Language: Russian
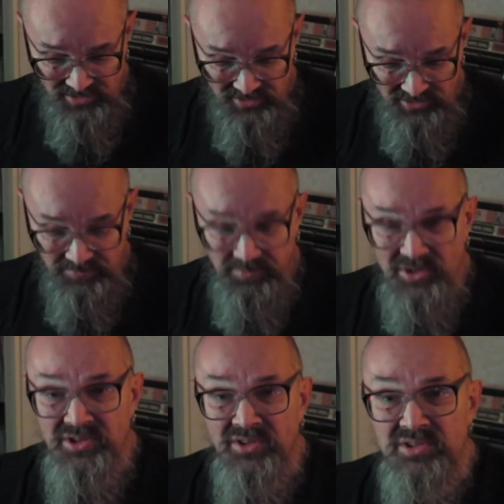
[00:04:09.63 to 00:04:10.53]
это
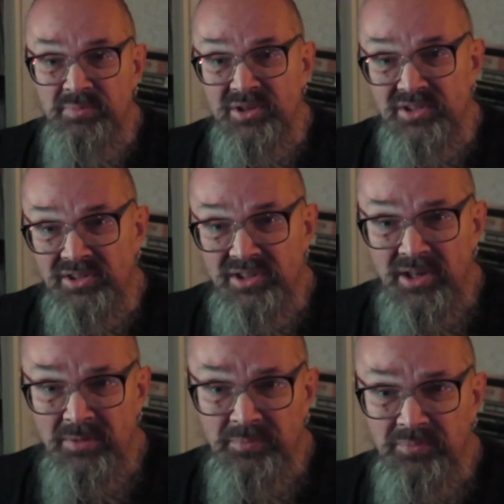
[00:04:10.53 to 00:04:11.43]
пластинка Space and
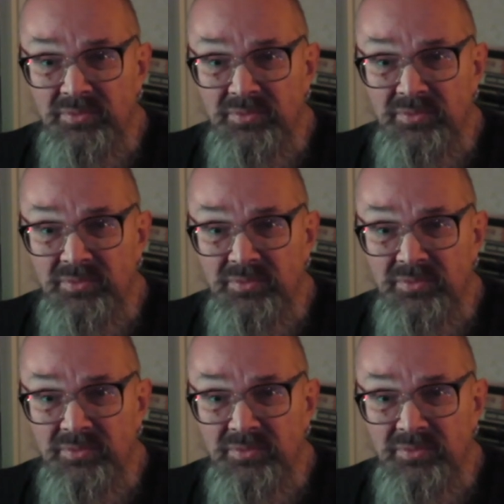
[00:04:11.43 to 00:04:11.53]
Time,